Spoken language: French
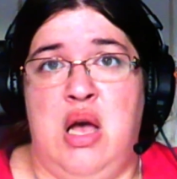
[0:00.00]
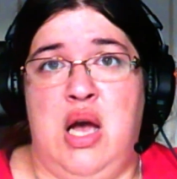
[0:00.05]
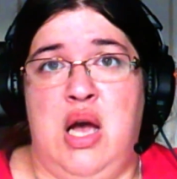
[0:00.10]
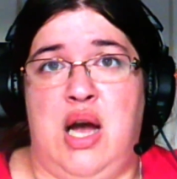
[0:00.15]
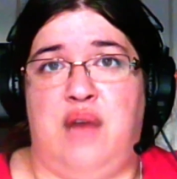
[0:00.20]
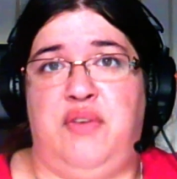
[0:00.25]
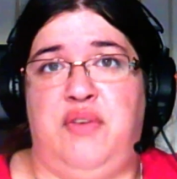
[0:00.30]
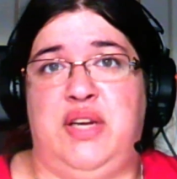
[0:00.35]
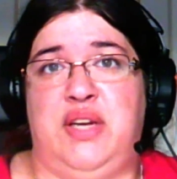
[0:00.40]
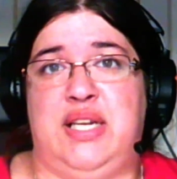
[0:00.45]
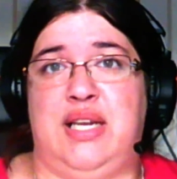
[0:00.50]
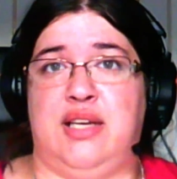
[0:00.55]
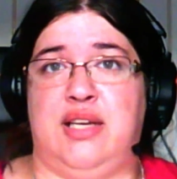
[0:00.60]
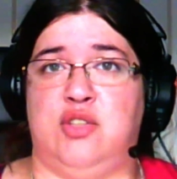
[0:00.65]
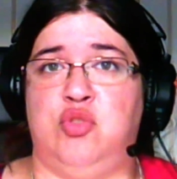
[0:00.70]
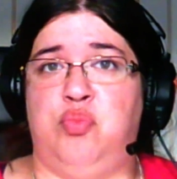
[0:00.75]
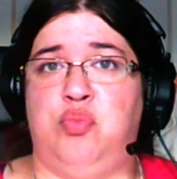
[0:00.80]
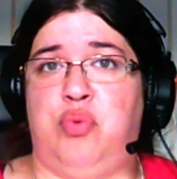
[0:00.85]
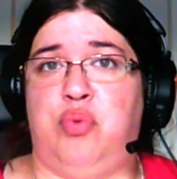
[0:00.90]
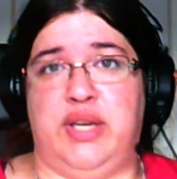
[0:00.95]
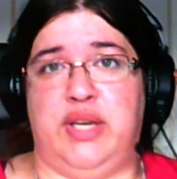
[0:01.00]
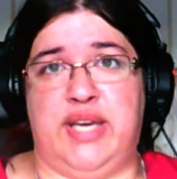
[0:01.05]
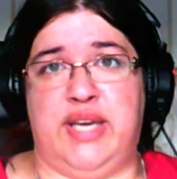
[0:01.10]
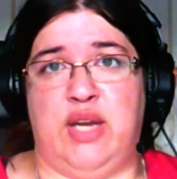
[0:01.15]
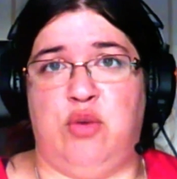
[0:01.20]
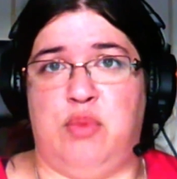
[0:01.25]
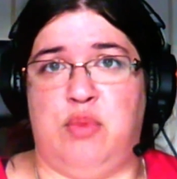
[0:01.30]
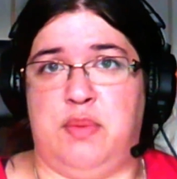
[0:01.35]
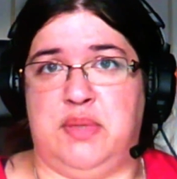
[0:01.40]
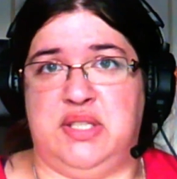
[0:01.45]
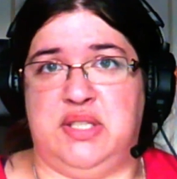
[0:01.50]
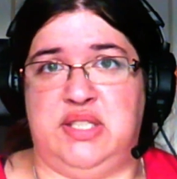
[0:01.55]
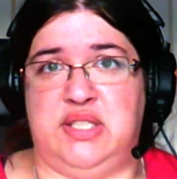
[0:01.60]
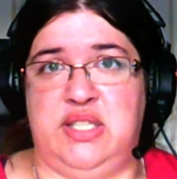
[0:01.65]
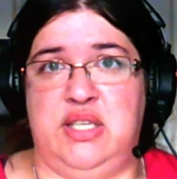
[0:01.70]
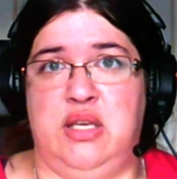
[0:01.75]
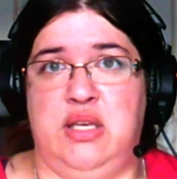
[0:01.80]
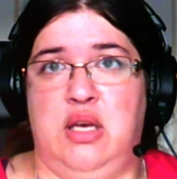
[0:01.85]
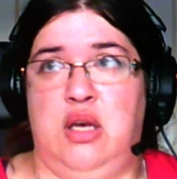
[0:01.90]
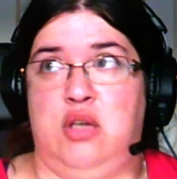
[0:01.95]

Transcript: avec les raisons pour lesquelles on m'apprécie.